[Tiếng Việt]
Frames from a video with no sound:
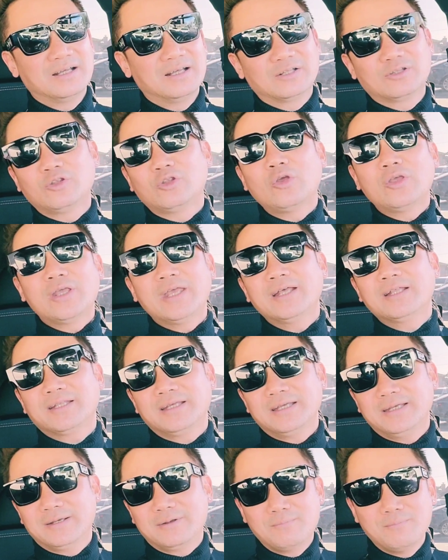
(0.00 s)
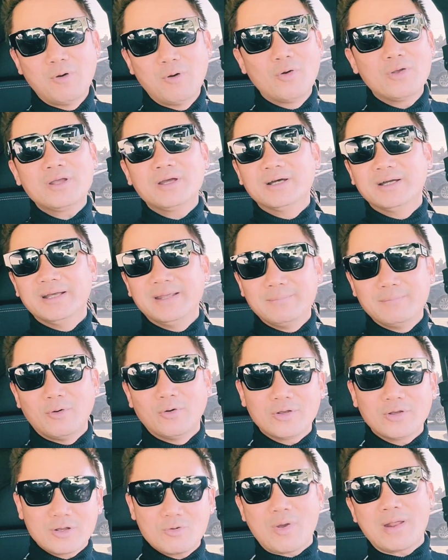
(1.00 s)
tuy nhiên thì mỗi người
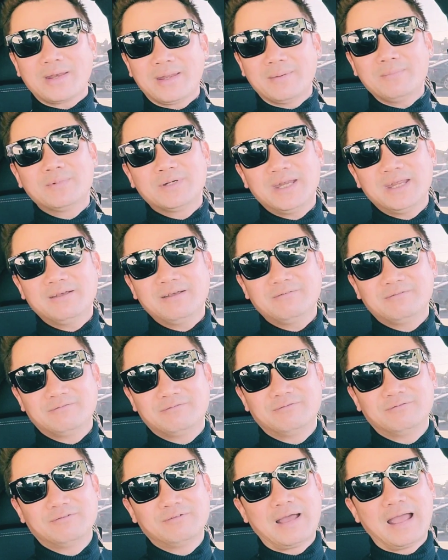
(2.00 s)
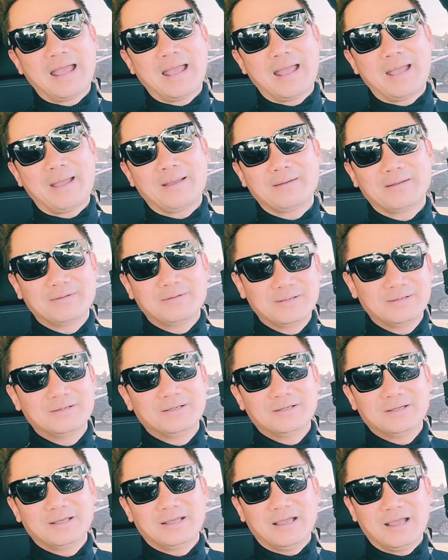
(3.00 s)
mỗi cái quan điểm riêng và
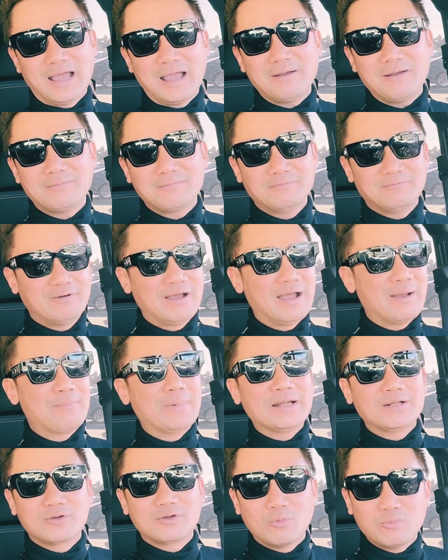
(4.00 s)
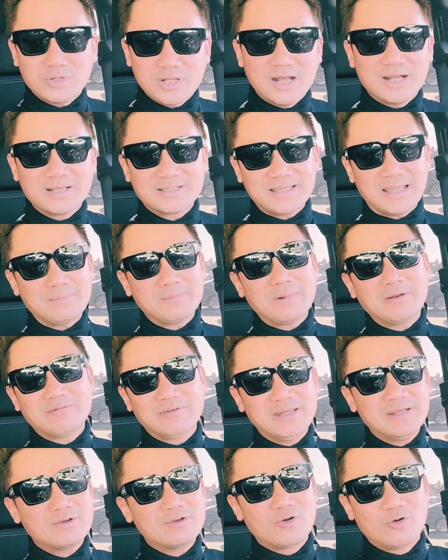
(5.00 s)
ha và mình cũng chờ xem bên
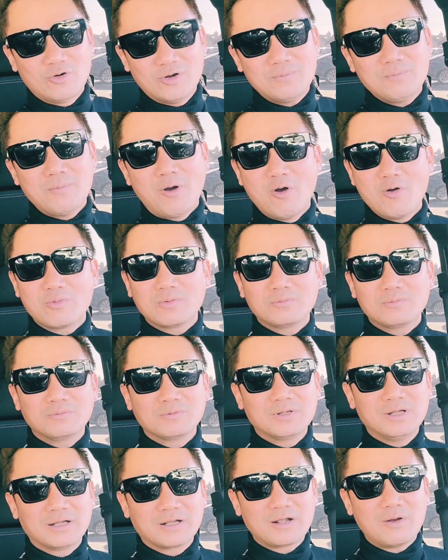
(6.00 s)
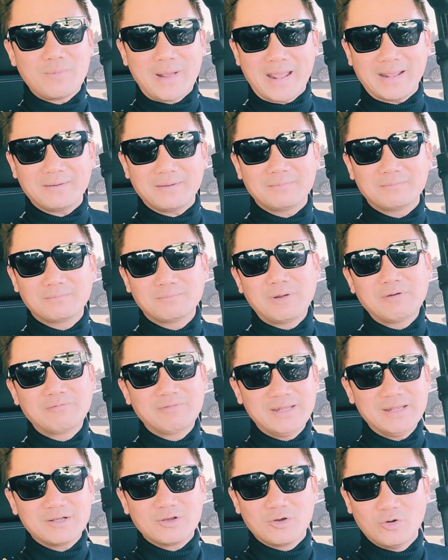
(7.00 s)
phía của bộ ờ, công an bên
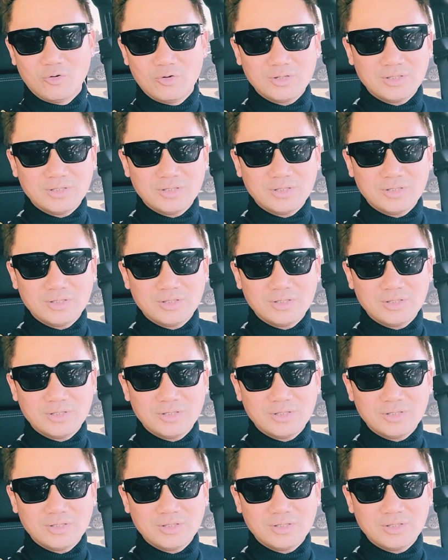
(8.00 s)
phía của